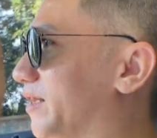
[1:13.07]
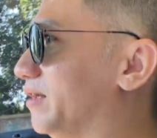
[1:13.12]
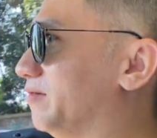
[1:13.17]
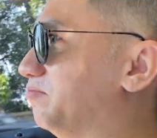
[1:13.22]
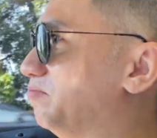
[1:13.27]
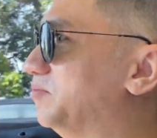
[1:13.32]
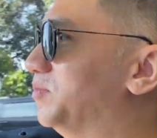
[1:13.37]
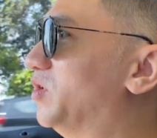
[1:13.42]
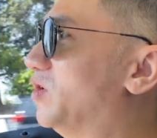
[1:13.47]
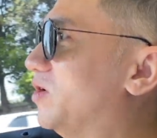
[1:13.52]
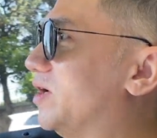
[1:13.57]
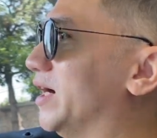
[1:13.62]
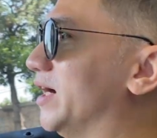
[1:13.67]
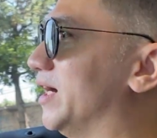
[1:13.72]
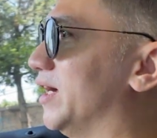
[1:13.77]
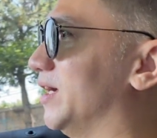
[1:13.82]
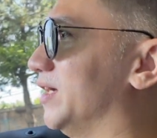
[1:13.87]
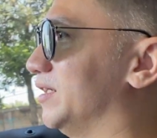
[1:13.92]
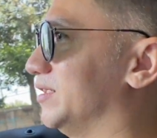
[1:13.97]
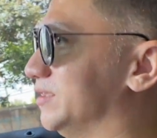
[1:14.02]

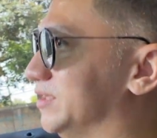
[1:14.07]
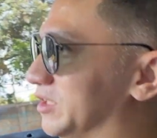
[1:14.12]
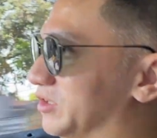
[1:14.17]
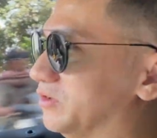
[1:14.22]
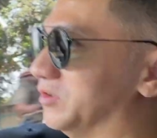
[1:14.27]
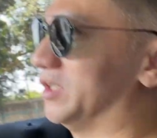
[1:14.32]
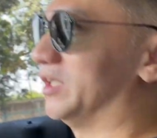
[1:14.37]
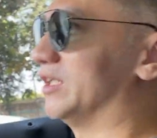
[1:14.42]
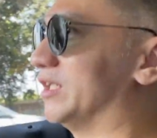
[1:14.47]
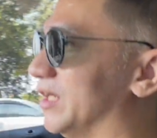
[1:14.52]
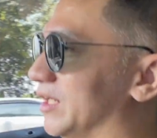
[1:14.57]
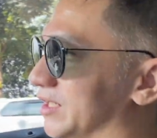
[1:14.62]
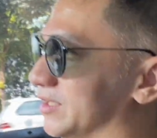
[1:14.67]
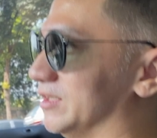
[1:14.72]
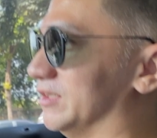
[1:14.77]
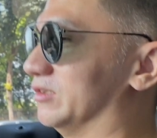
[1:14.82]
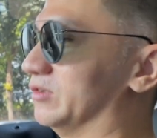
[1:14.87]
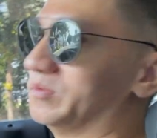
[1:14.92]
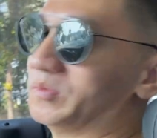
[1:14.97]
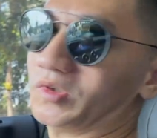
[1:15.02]
Rempoa situ kita ada
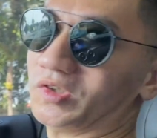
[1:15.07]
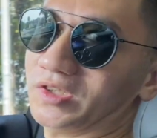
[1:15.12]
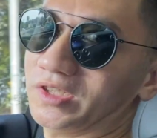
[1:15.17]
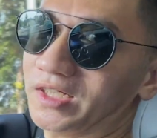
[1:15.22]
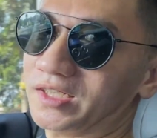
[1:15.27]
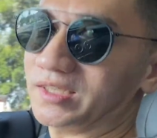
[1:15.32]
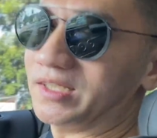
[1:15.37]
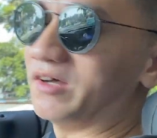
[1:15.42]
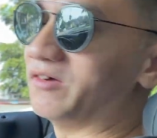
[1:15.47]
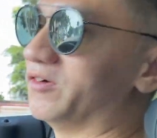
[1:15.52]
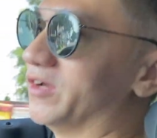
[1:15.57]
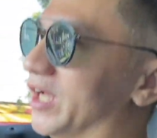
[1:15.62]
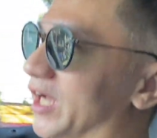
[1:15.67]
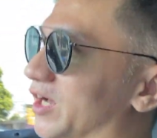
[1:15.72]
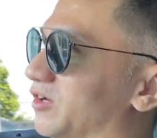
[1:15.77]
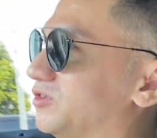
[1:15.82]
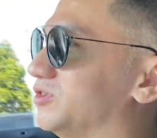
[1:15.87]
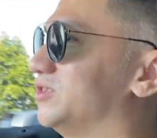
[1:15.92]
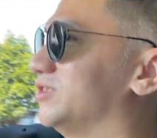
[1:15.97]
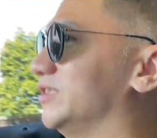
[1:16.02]
satu project
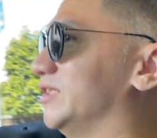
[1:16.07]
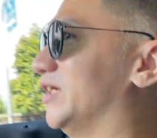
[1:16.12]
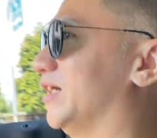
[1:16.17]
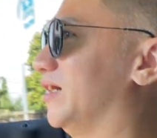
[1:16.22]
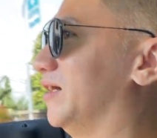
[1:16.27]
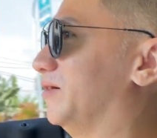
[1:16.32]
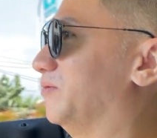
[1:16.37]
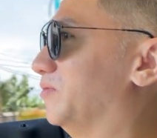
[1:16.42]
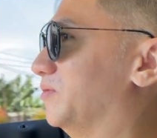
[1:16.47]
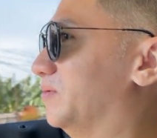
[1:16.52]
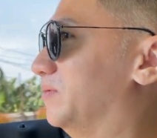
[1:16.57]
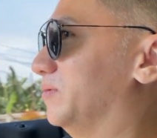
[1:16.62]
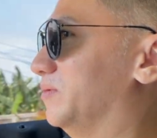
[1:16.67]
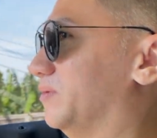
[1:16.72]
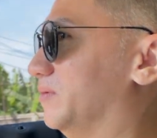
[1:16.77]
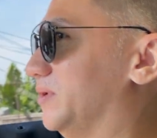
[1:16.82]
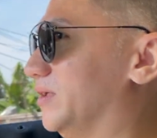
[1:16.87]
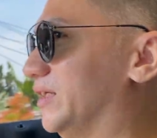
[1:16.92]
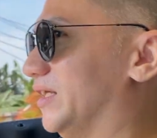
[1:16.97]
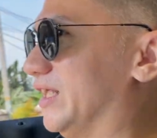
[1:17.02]
townhouse yang
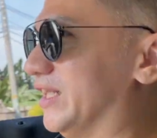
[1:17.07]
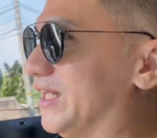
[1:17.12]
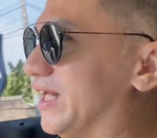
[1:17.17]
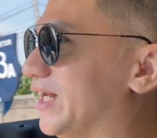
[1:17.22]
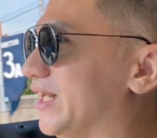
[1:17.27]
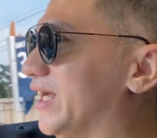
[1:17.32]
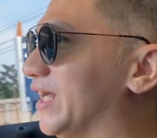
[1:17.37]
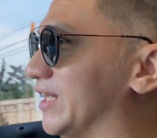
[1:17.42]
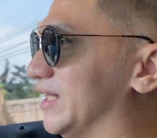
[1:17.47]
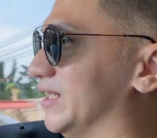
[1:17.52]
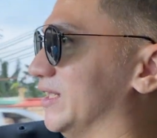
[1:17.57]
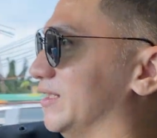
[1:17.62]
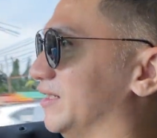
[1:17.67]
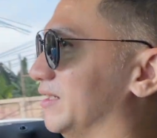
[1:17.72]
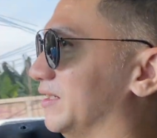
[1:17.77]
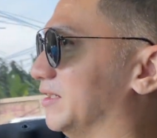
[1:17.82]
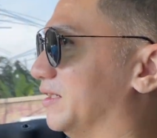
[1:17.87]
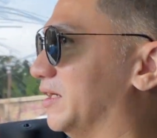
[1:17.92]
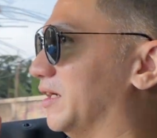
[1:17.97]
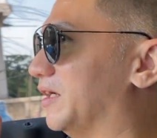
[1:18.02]
kita lihat
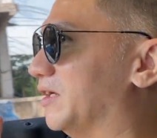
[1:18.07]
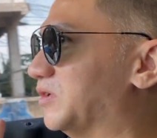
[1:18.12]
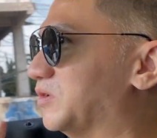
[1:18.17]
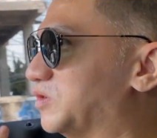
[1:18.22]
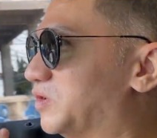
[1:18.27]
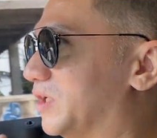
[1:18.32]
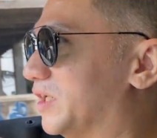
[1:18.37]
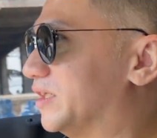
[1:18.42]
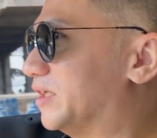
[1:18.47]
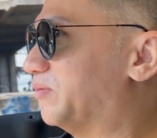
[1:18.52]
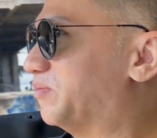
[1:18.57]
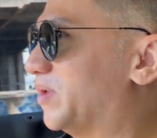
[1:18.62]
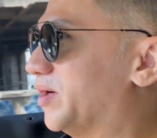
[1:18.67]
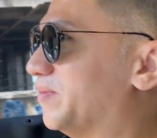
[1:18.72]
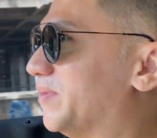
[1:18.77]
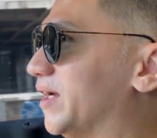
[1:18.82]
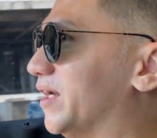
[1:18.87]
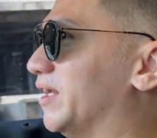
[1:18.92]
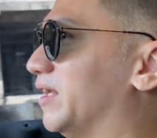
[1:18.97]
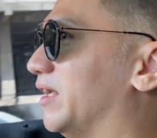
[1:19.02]
eh, sudah sampai
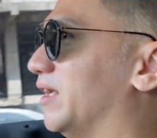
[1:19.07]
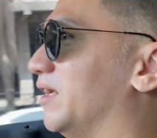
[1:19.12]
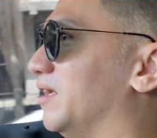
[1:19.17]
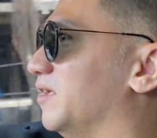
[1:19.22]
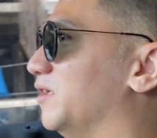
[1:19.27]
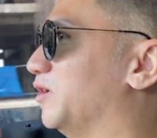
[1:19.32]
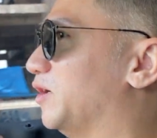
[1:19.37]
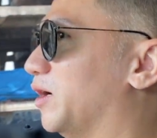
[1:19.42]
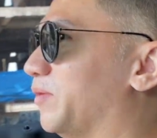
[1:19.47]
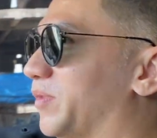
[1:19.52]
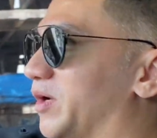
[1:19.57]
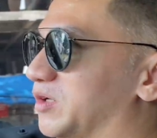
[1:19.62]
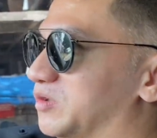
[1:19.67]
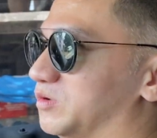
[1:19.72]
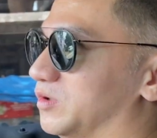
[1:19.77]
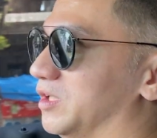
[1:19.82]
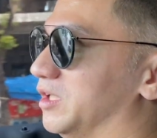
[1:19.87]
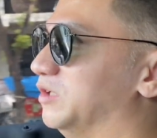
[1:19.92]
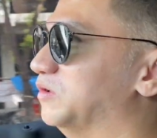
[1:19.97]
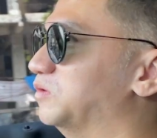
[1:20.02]
mana apakah
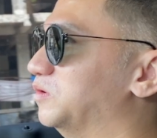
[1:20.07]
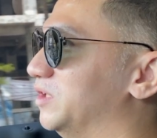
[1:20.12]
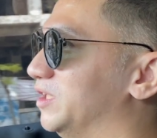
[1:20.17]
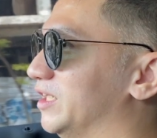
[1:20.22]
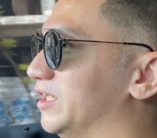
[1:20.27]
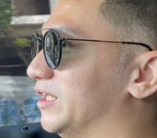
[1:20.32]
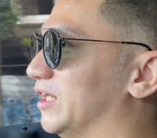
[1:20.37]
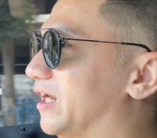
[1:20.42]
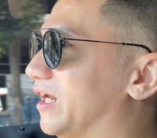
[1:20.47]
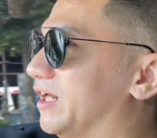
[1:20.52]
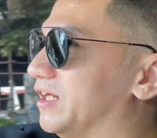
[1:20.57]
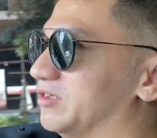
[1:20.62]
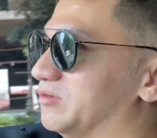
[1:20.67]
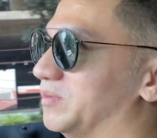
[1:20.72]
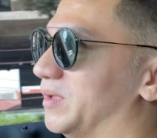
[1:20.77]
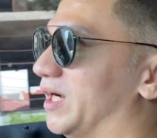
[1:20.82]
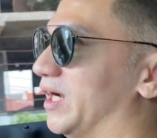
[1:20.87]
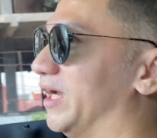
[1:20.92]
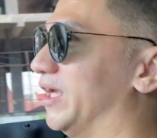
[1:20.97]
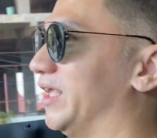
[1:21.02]
sudah dihuni dan lain
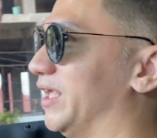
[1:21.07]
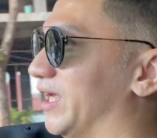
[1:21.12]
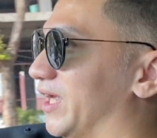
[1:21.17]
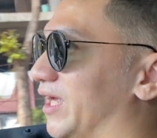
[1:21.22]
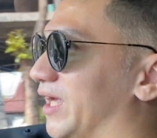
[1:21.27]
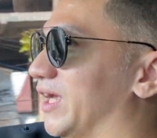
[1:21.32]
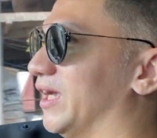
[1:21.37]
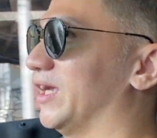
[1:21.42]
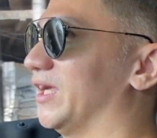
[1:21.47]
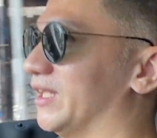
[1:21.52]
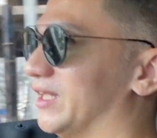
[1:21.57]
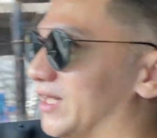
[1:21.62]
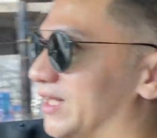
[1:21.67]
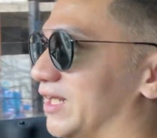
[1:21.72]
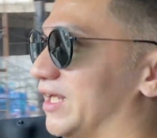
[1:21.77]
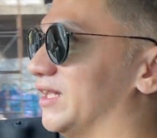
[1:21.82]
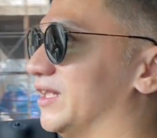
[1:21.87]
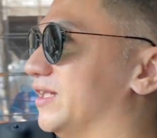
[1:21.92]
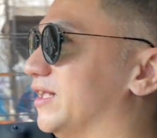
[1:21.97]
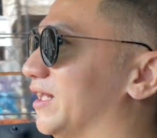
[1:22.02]
sebagainya
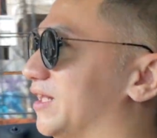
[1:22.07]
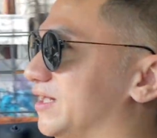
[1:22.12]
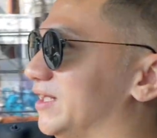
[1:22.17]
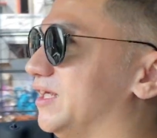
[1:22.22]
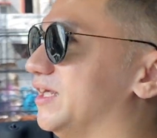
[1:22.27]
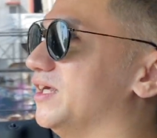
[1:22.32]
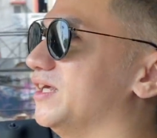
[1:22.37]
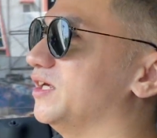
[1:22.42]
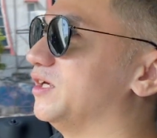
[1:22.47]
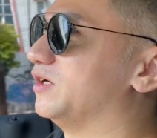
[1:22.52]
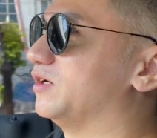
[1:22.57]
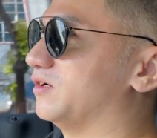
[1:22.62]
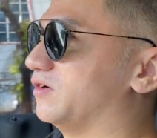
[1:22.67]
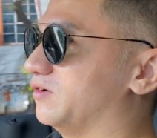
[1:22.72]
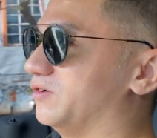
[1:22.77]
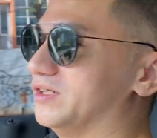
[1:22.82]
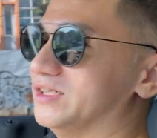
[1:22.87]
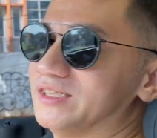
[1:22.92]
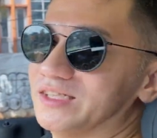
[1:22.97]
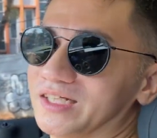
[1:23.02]
lihat nanti
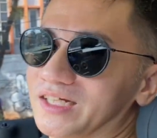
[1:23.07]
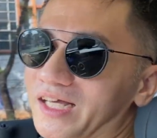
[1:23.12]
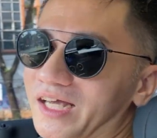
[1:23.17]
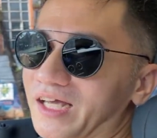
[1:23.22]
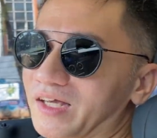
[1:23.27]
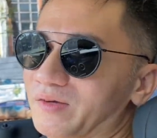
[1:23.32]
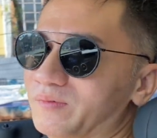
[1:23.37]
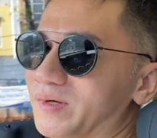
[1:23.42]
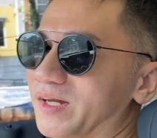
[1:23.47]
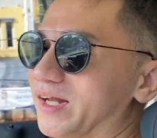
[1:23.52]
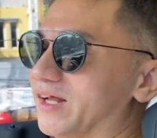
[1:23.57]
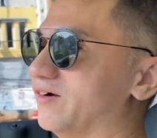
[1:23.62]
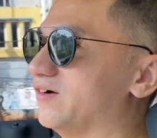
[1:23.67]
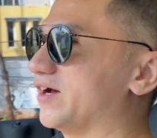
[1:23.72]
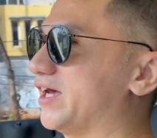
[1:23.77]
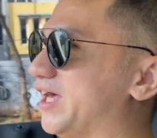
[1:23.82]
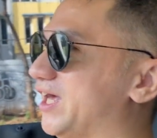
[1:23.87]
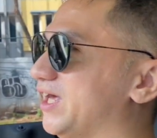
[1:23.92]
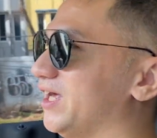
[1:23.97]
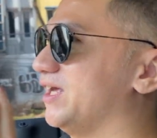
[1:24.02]
kondisinya kayak gimana
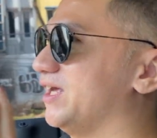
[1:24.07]
oke